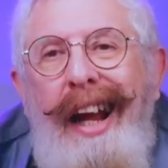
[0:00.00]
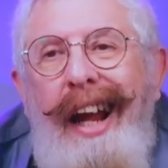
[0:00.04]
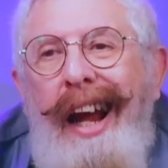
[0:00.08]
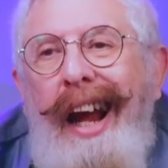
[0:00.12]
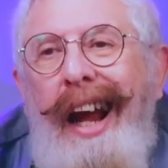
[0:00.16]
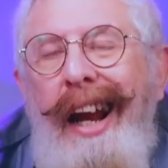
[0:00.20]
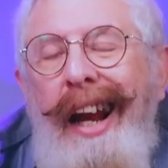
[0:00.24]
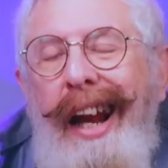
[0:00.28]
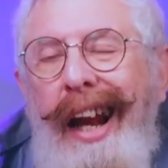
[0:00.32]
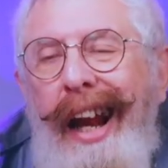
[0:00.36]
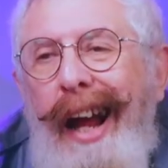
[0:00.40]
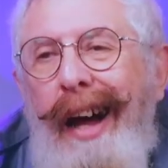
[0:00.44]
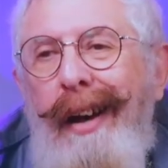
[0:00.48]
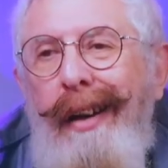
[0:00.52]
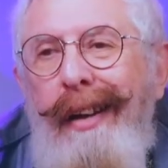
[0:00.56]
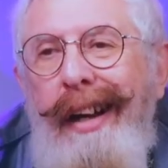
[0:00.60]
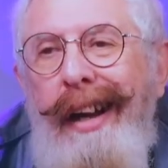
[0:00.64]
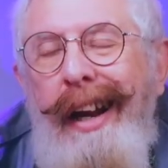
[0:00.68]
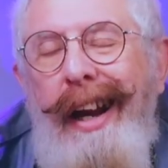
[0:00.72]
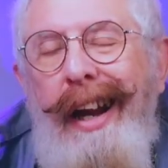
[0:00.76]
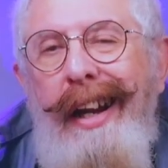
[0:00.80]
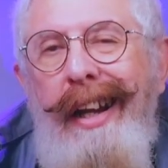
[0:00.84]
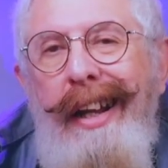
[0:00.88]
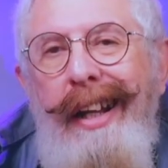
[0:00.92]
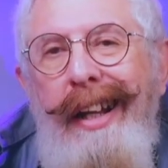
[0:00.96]
en
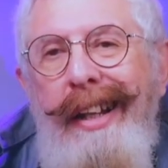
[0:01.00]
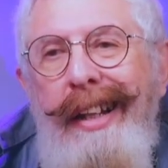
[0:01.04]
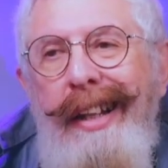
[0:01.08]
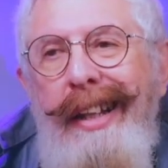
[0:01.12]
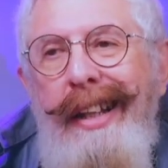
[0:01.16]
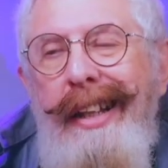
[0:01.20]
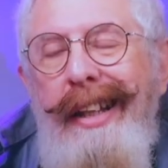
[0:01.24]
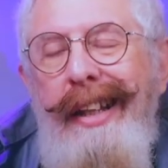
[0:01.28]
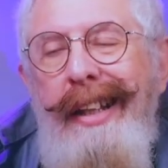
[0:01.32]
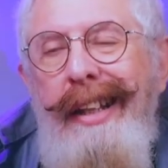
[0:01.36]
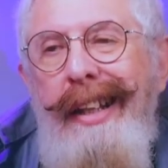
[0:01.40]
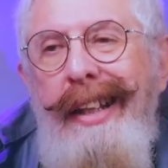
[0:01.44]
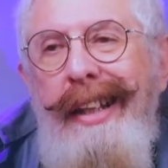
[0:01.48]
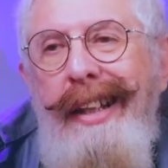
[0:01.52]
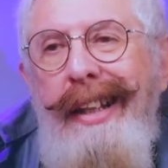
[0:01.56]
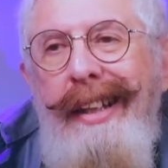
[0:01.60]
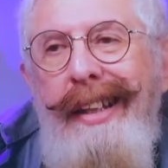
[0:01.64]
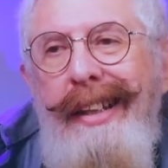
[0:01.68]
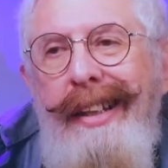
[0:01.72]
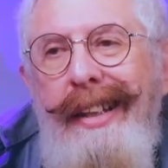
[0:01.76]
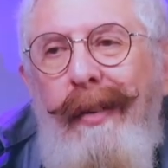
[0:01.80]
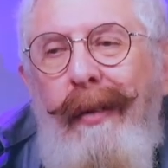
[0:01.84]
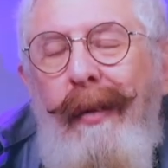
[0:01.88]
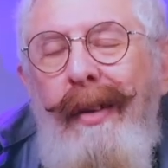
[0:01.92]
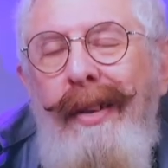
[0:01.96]
eh,
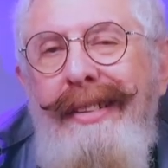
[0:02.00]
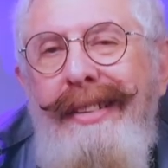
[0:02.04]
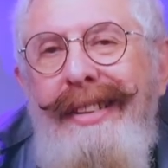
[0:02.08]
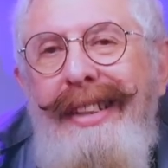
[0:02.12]
eh, cuando